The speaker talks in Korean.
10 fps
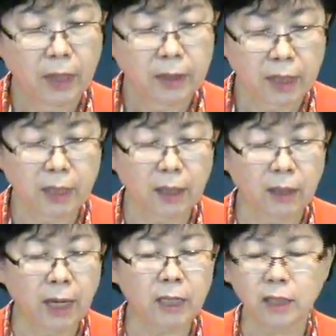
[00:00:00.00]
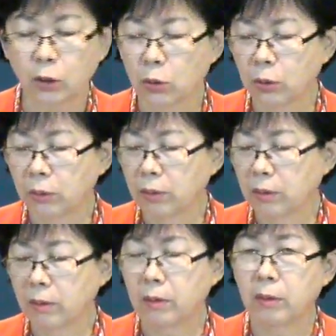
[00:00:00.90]
제자들은 아직도
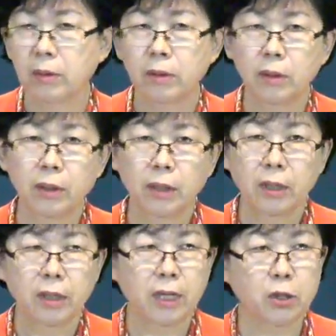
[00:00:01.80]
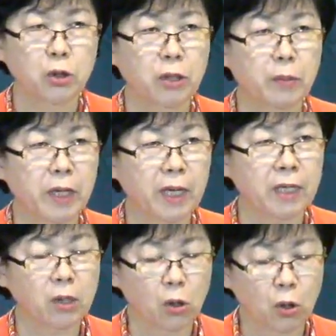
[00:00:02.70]
예수님에
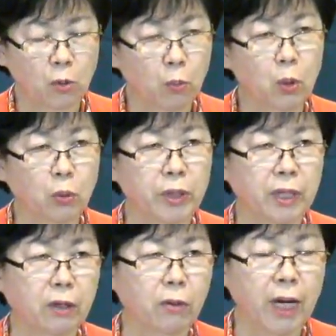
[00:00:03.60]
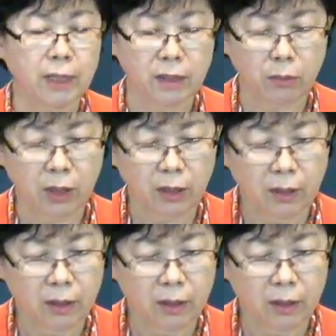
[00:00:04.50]
대해서 모르고 있는 것 같습니다.